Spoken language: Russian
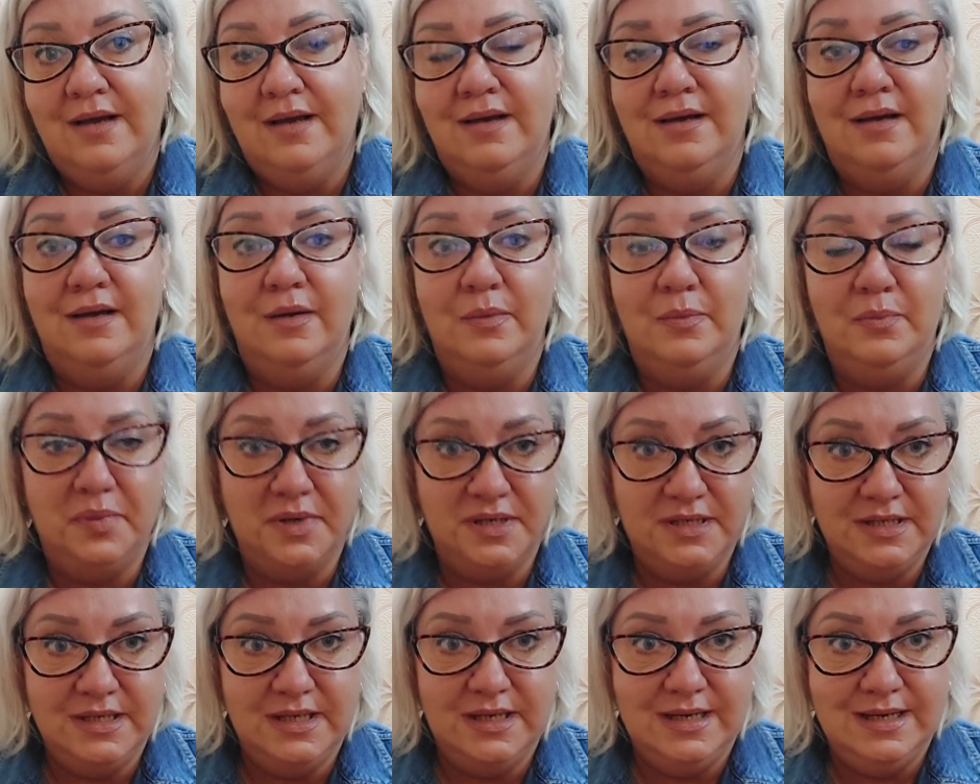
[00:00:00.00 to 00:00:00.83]
Э,
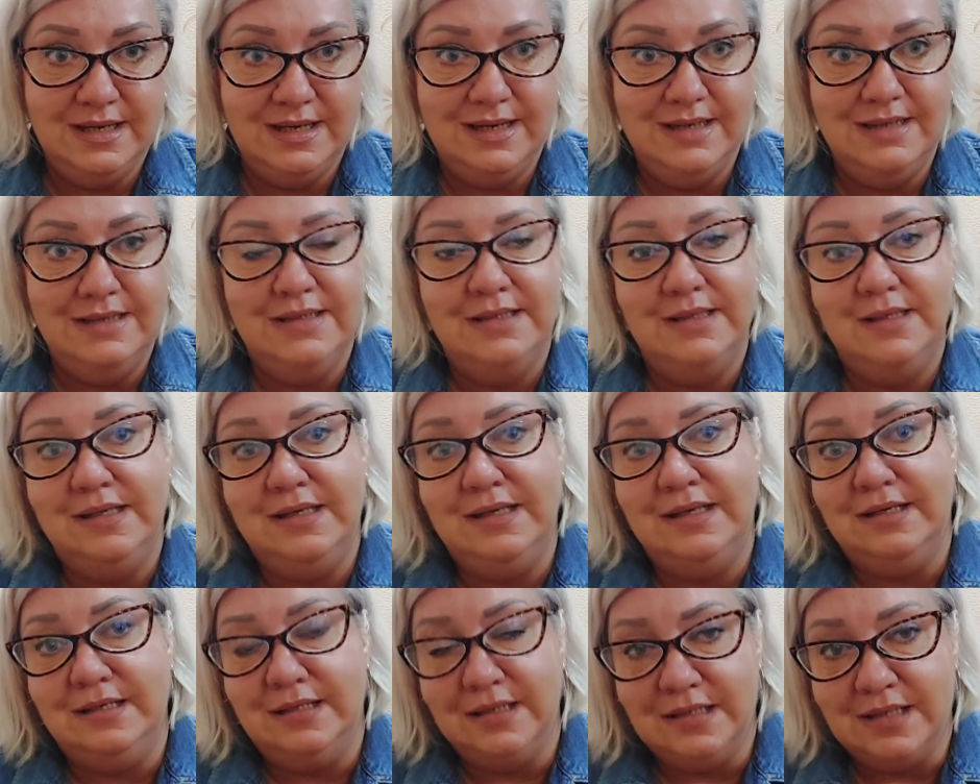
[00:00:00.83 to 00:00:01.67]
поделились
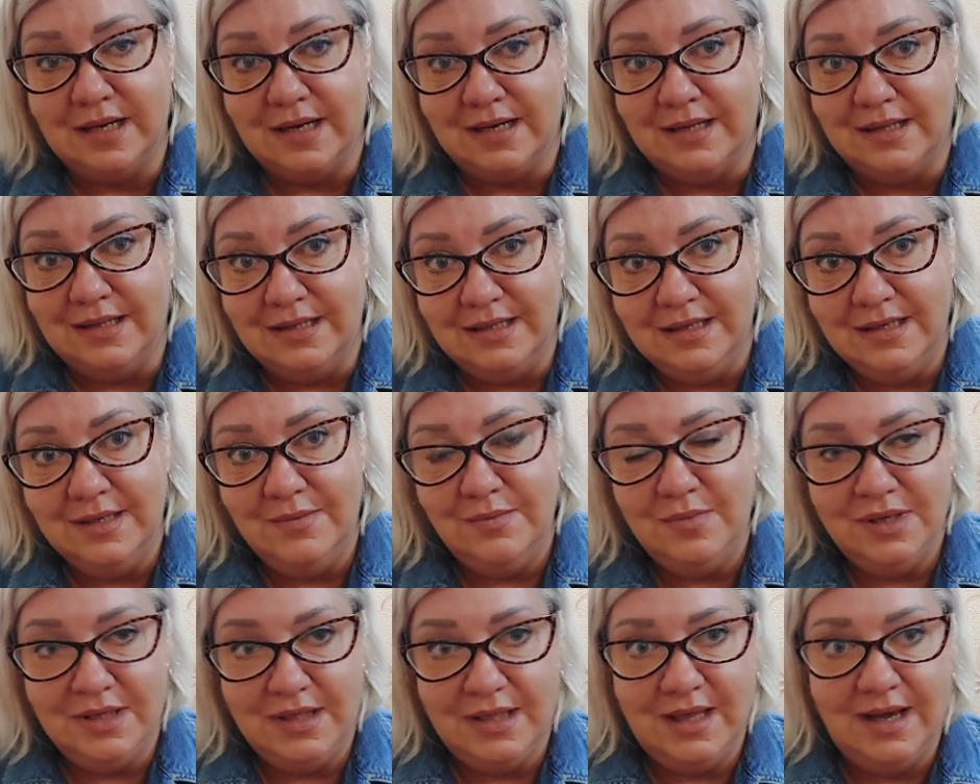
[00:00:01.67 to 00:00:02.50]
и с
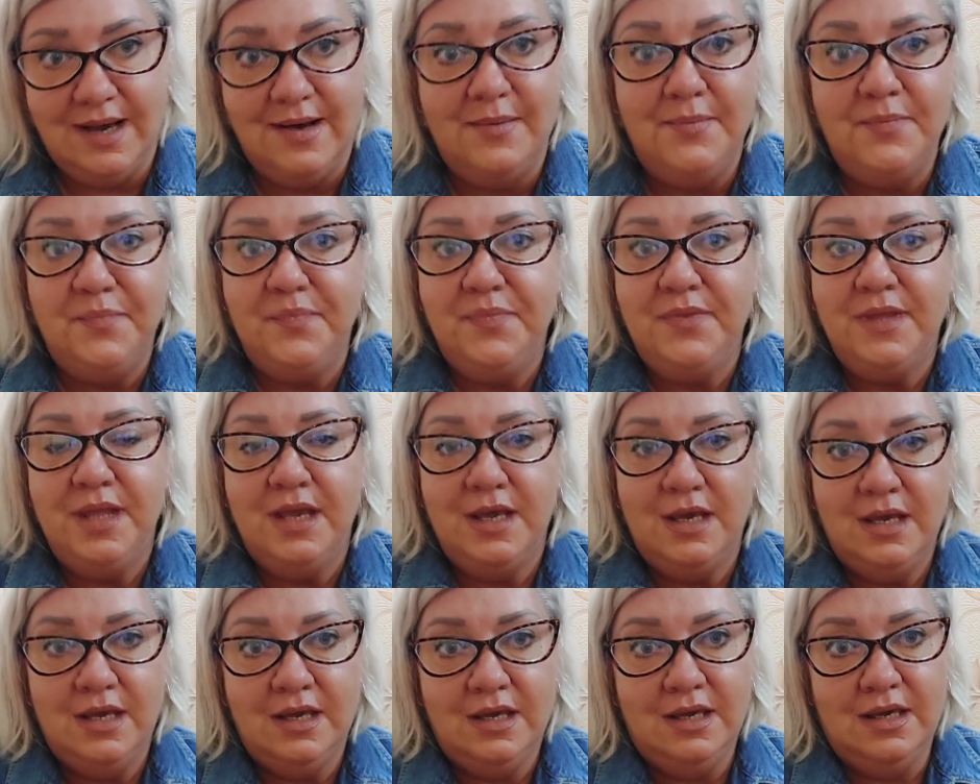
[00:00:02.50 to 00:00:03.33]
родными, да,
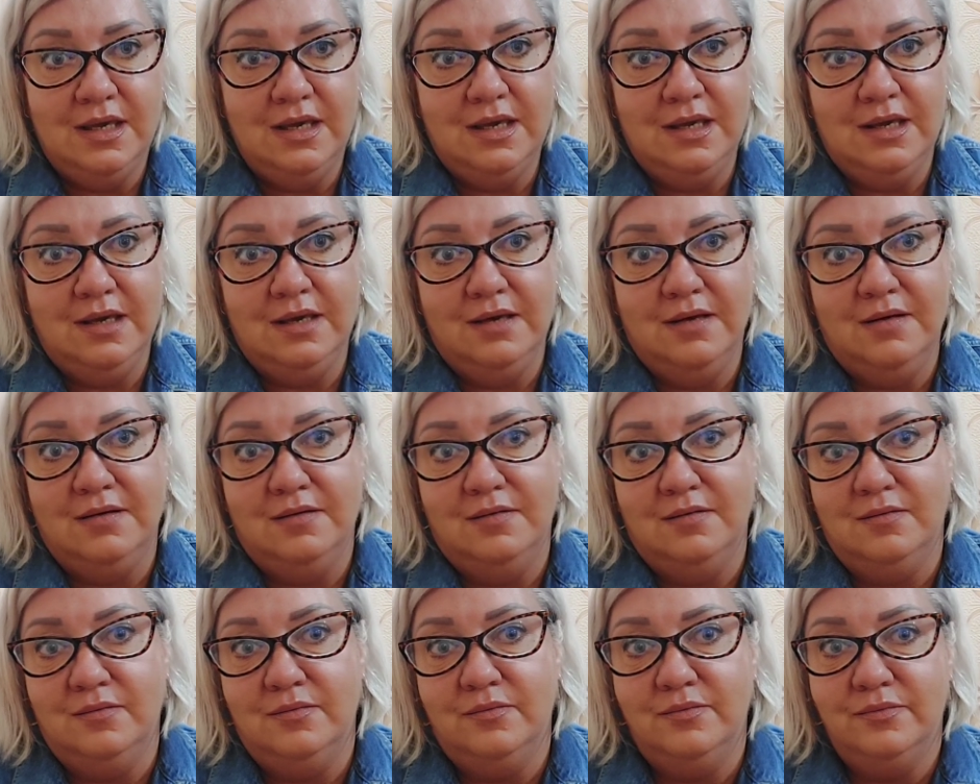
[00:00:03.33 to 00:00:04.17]

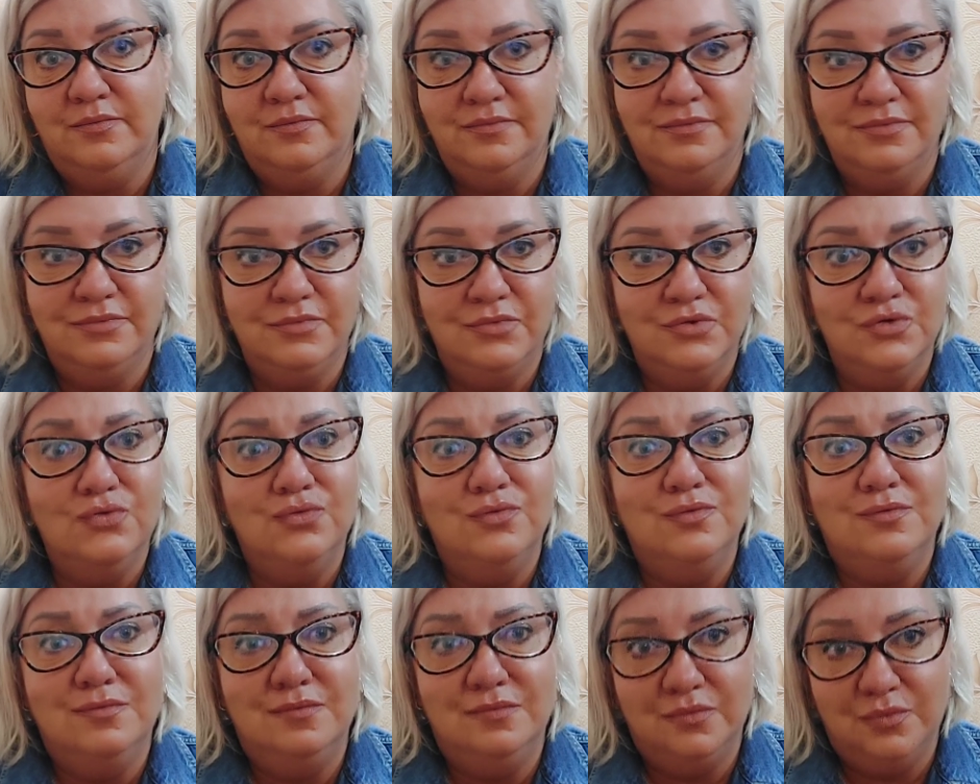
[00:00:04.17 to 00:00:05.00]
и,
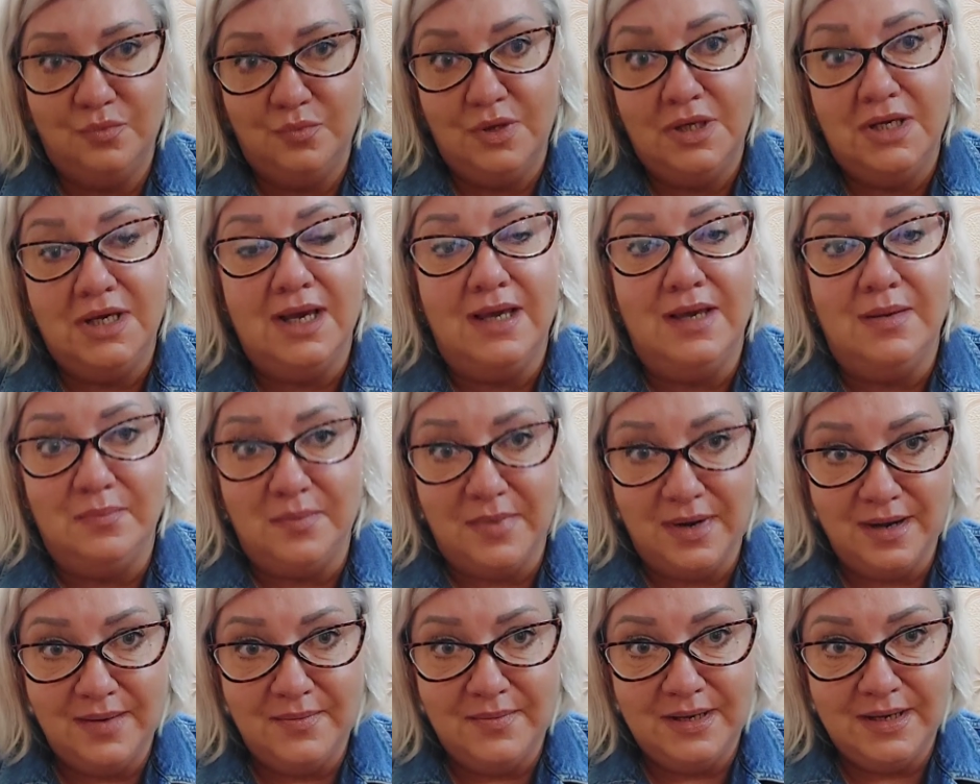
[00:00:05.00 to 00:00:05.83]
ну, у меня и
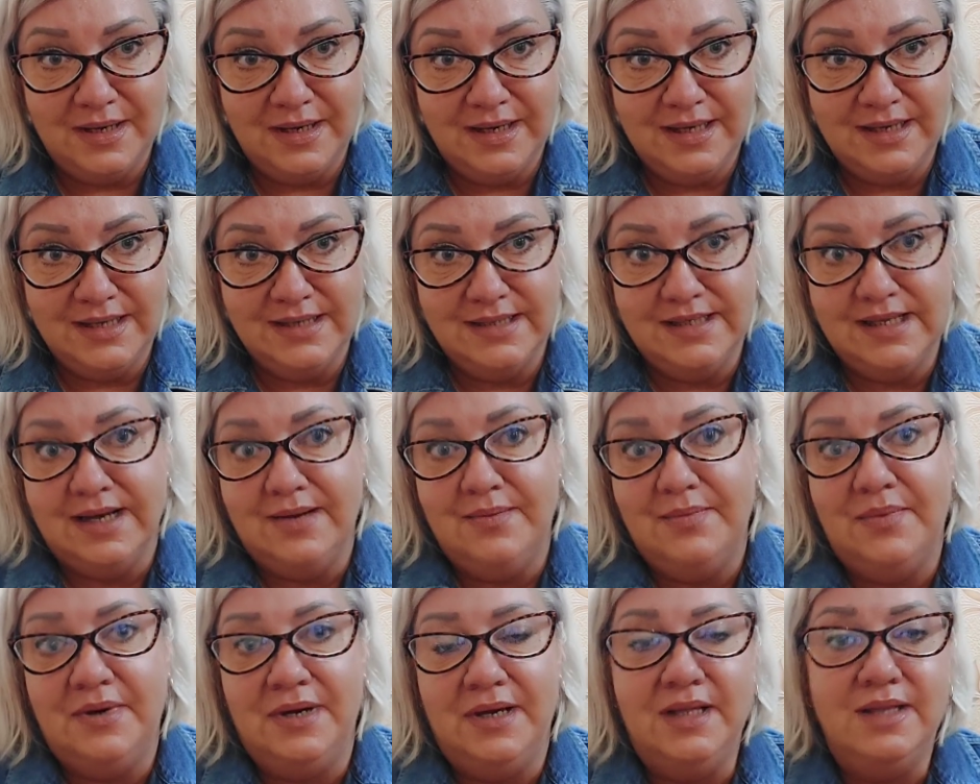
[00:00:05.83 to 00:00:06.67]
мама есть,
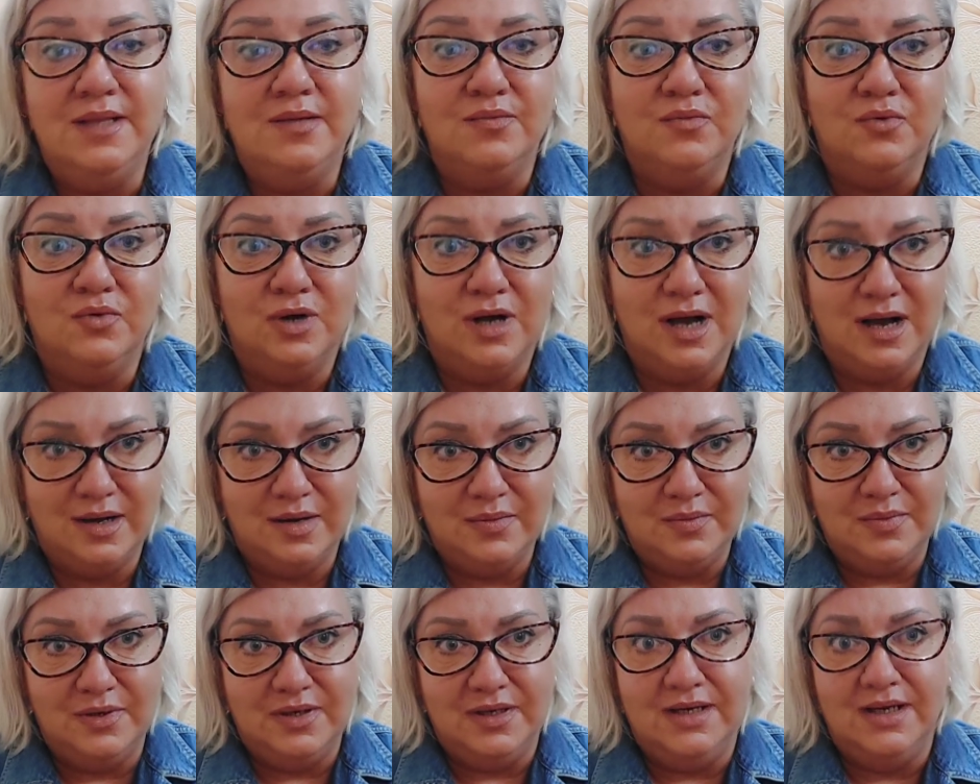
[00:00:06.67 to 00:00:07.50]
да, поэтому
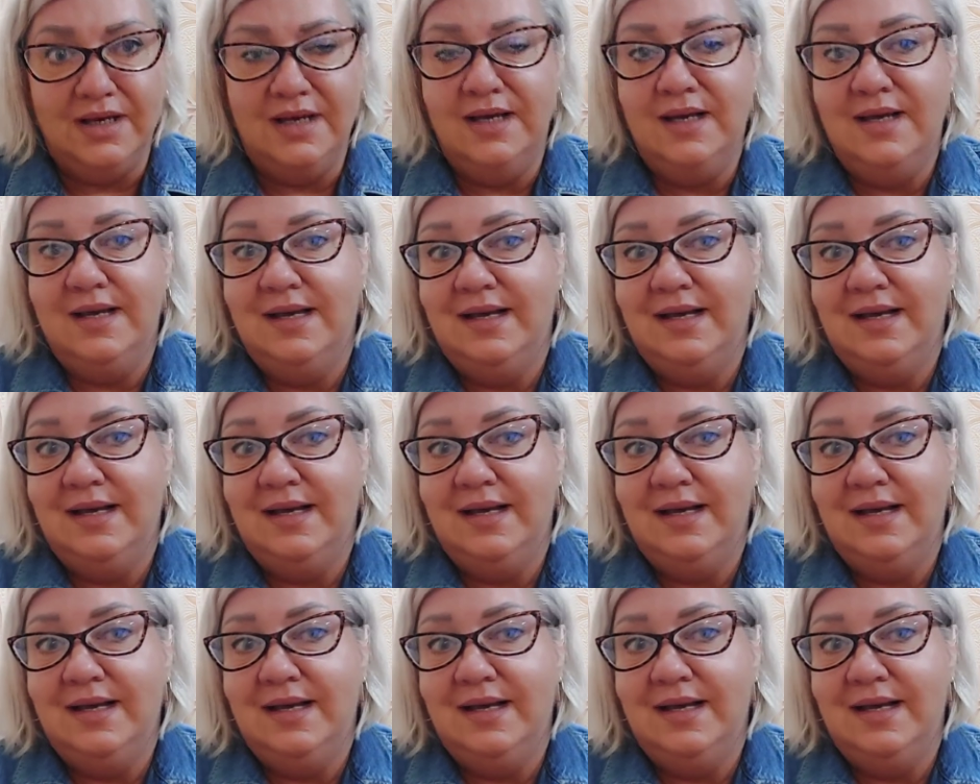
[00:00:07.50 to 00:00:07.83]
как бы